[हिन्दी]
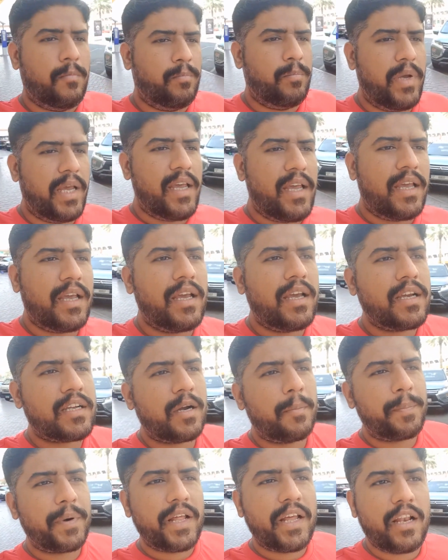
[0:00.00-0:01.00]
मैं
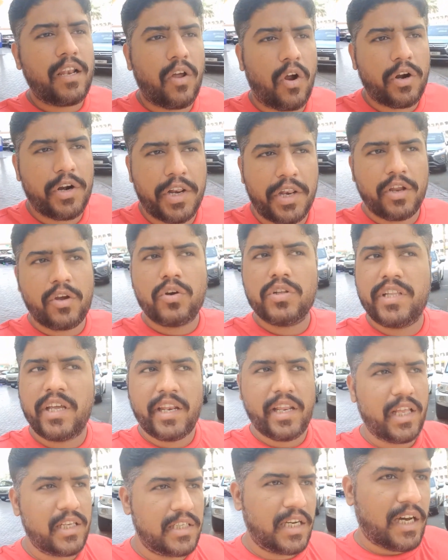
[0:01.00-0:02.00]
कपड़े लॉन्ड्री को
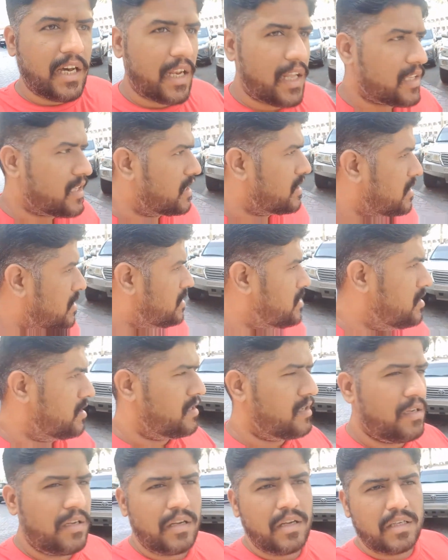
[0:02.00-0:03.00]
देने जा रहा था
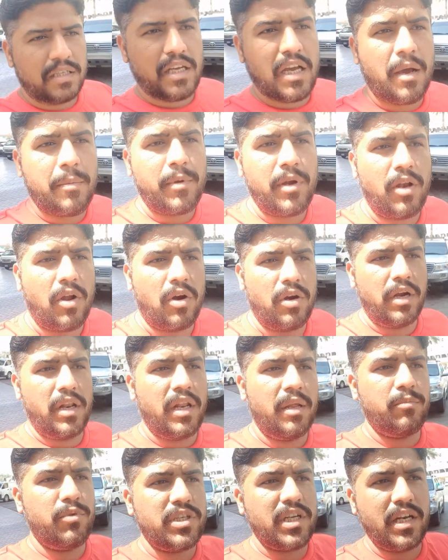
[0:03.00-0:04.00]
यहाँ पर
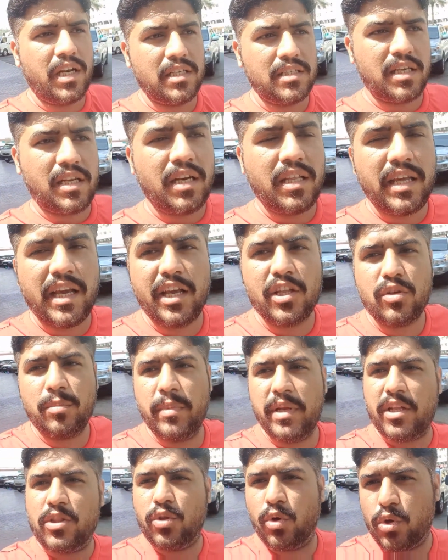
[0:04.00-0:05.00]
लॉन्ड्री मुझे नज़र नहीं आई तो
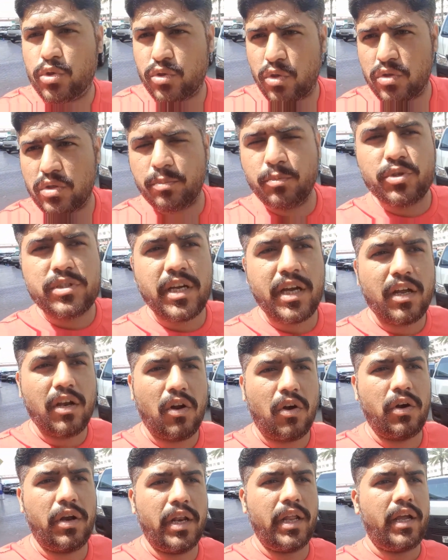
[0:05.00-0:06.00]
मैंने दोस्तों से पूछा कि
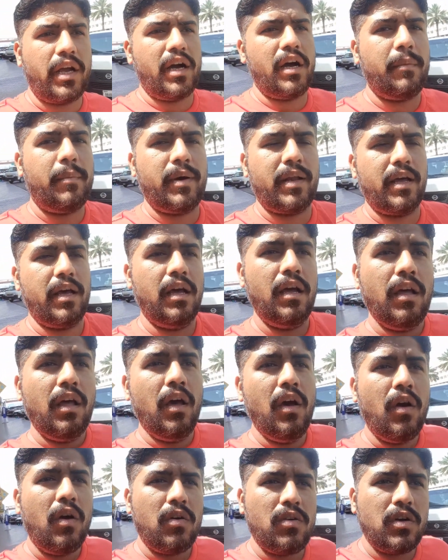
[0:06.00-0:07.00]
लॉन्ड्री कहाँ पर है
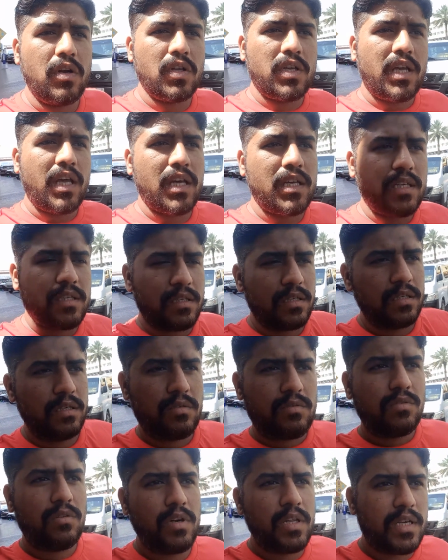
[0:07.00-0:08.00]
उन्होंने क्या
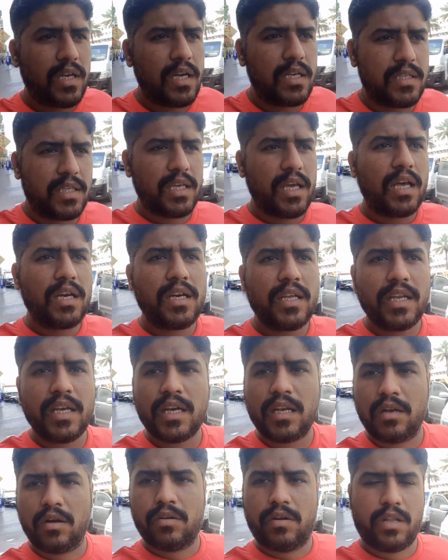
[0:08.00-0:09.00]
उन्होंने कहा क्या करेगा
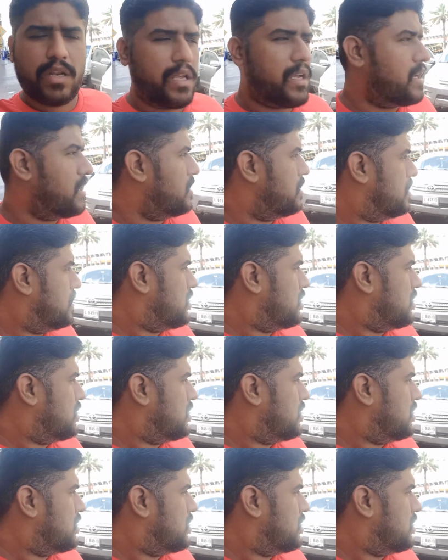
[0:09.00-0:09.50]
लॉन्ड्री का